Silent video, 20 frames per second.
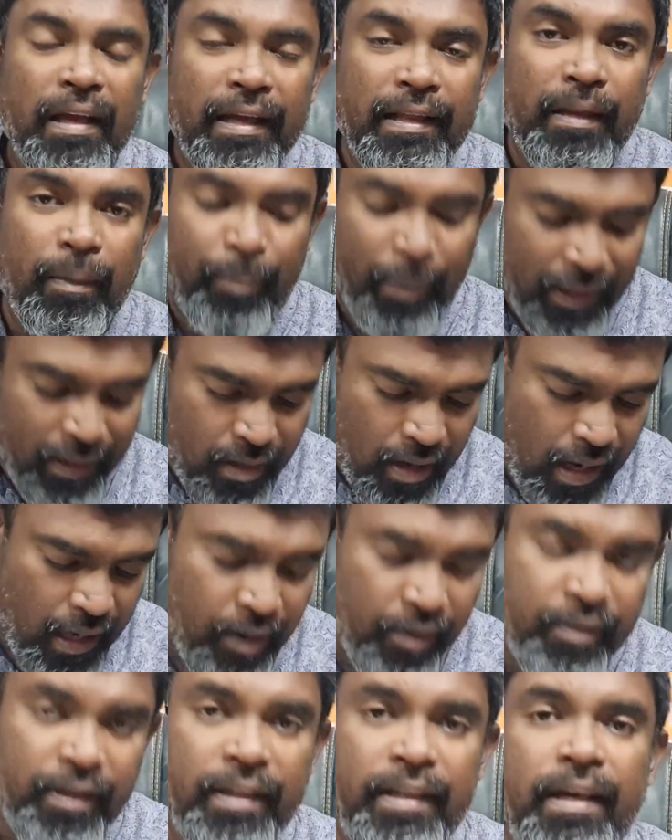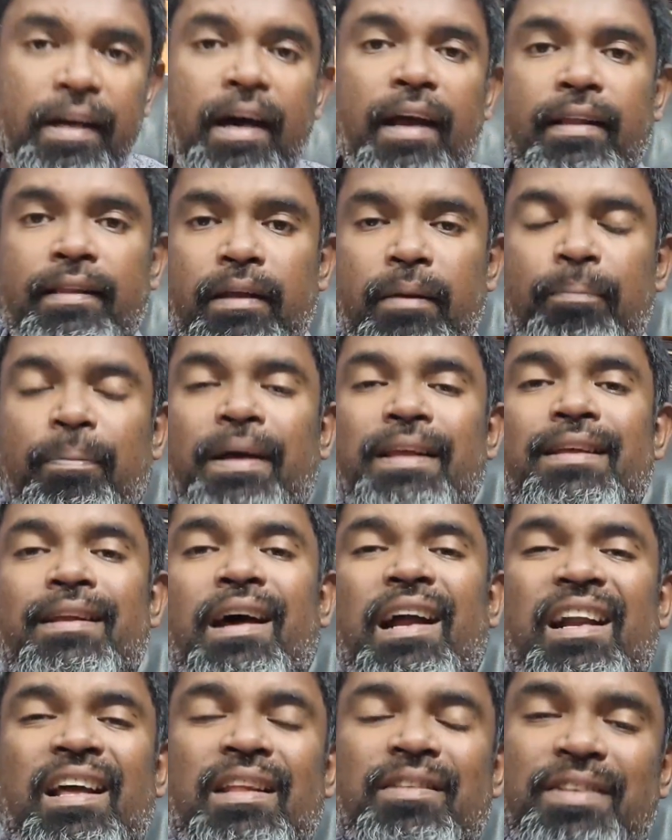இந்த பதினாலாவது அதிகாரத்தின்
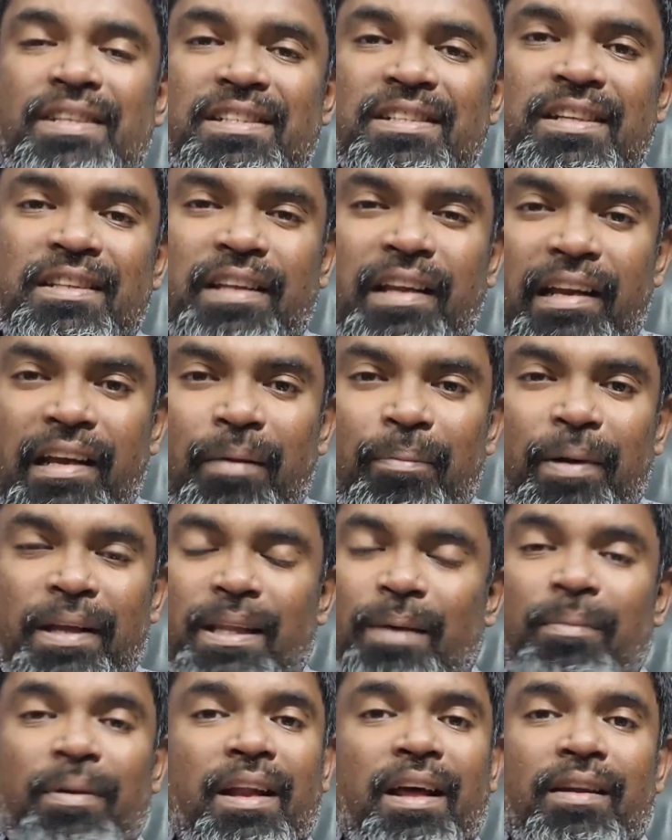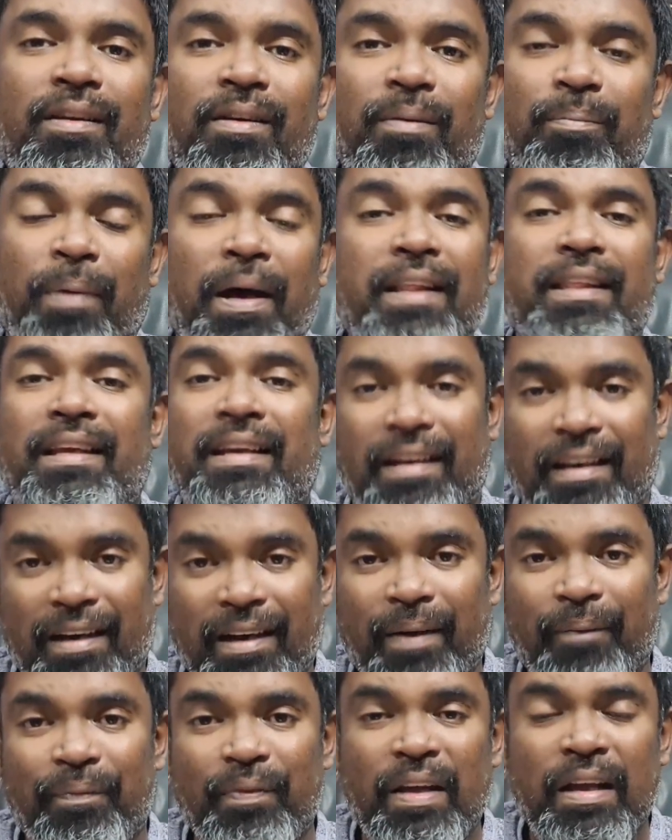பதினாலாவது வசனத்தை நீங்கள் நம்ம எல்லாருக்கும் பார்த்தீங்கன்னா
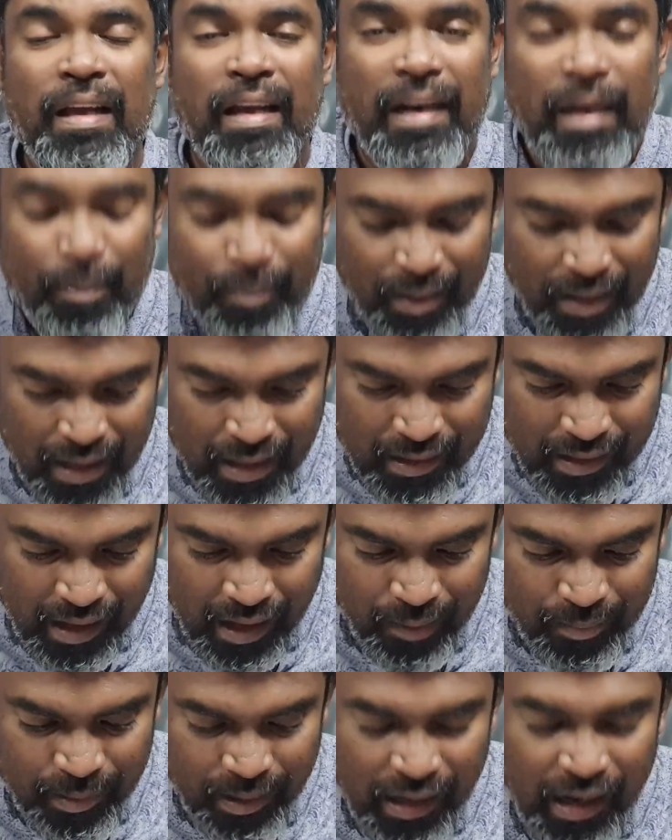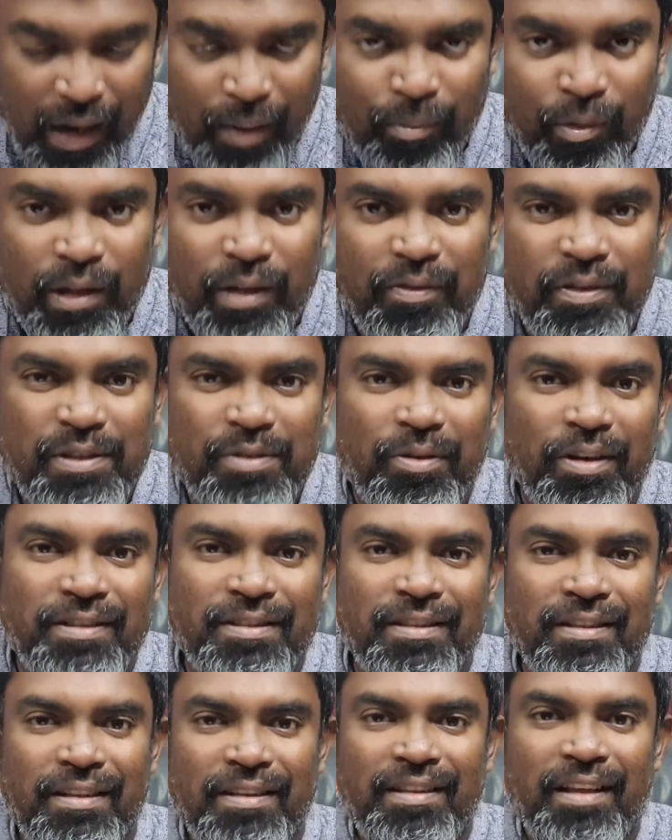நம்ம எல்லாருக்கும் ஆபிரகாம் வந்து
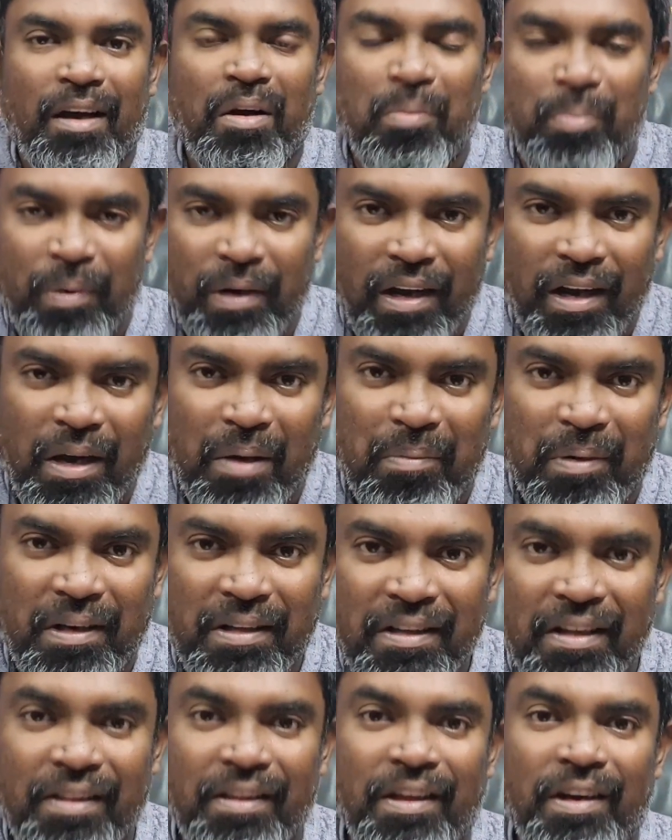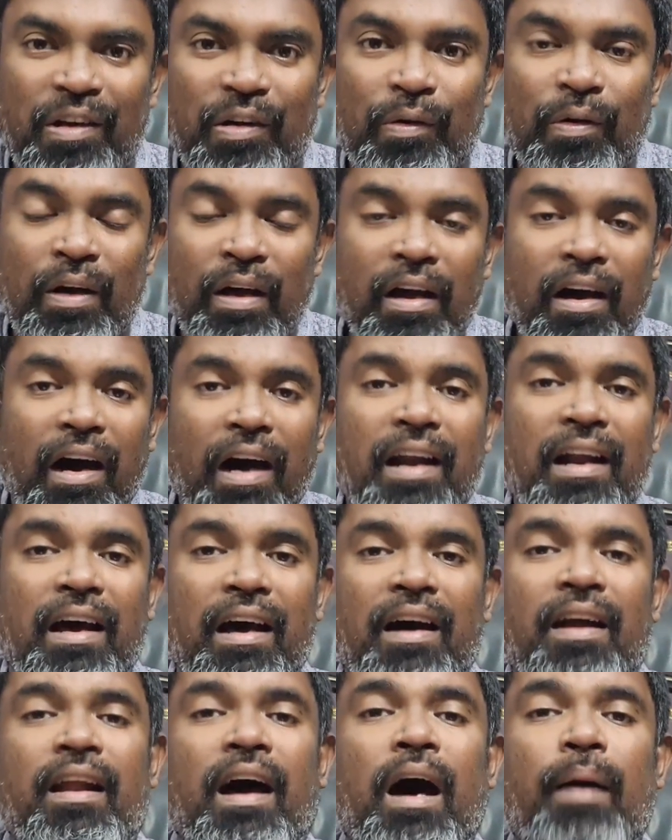விசுவாசத்தின் தகப்பனாக மட்டும்தான் தெரியும்
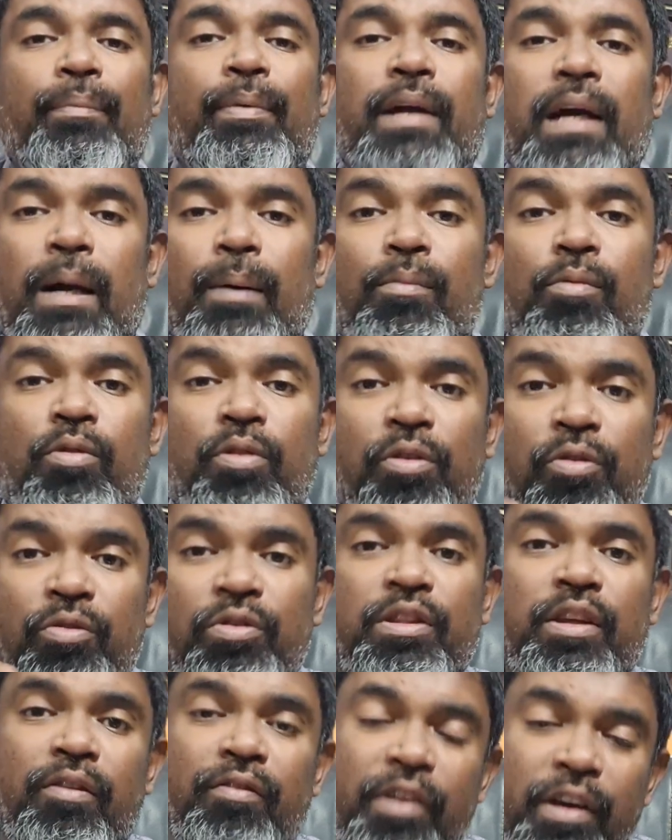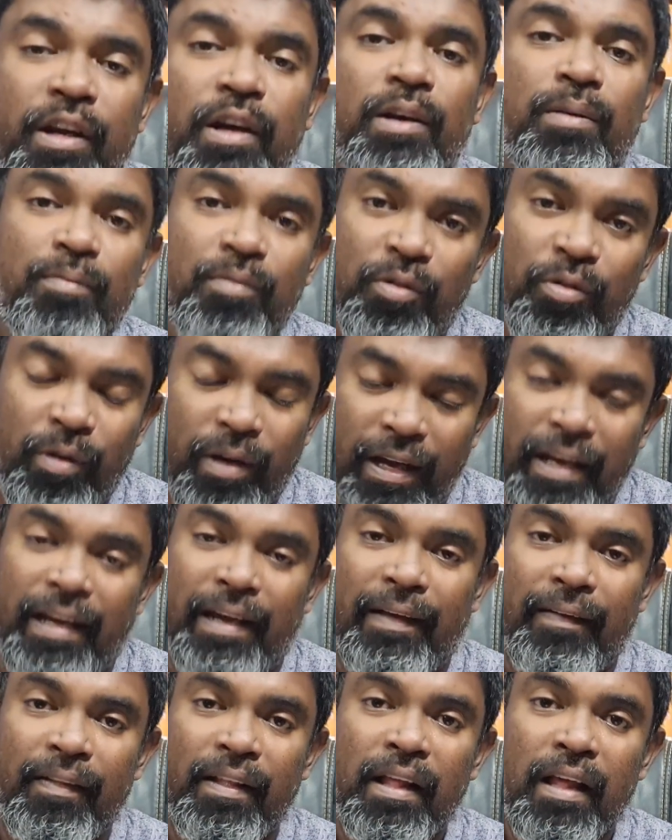ஆனால் ஆபிரகாம் ஒரு யுத்த வீரனும் கூட
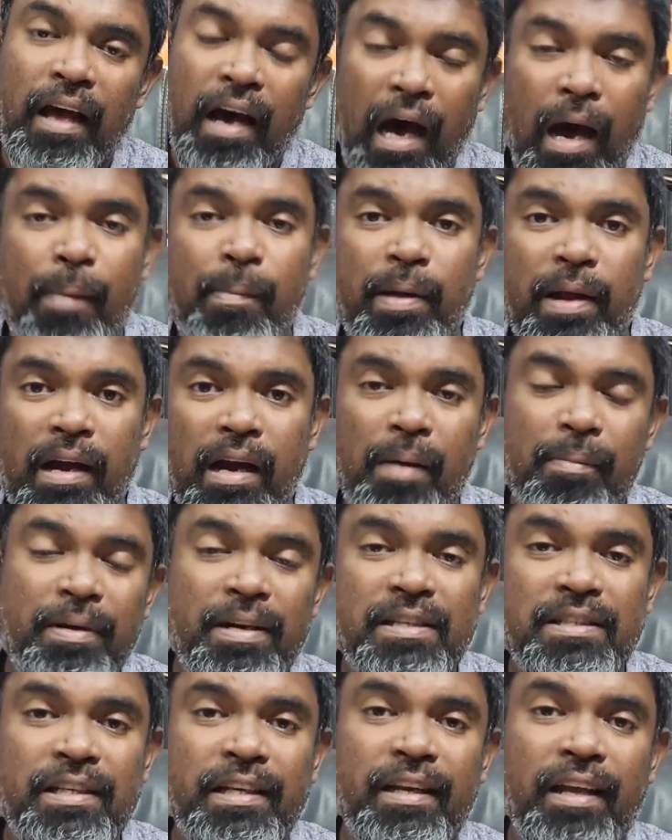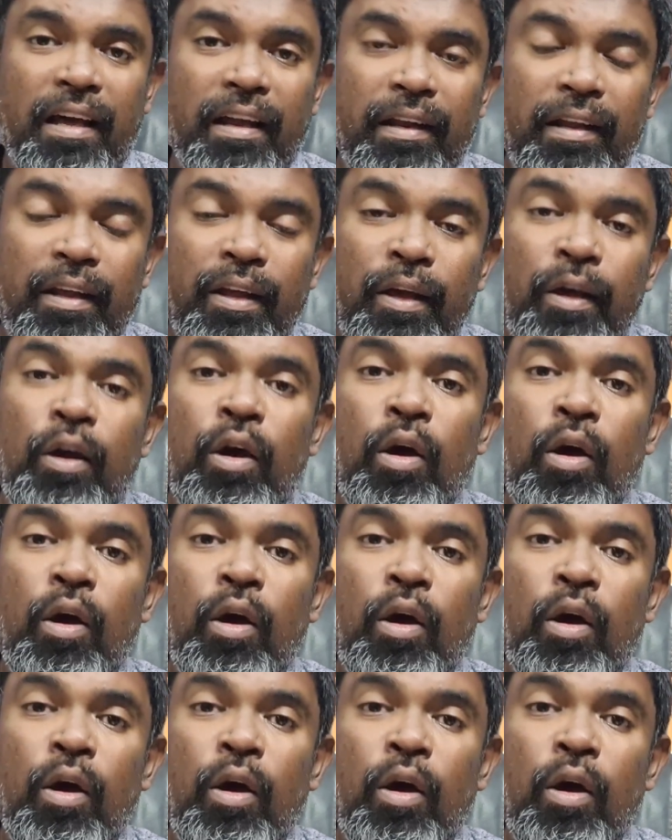ஆபிரகாம் என்ன செய்கிறாரு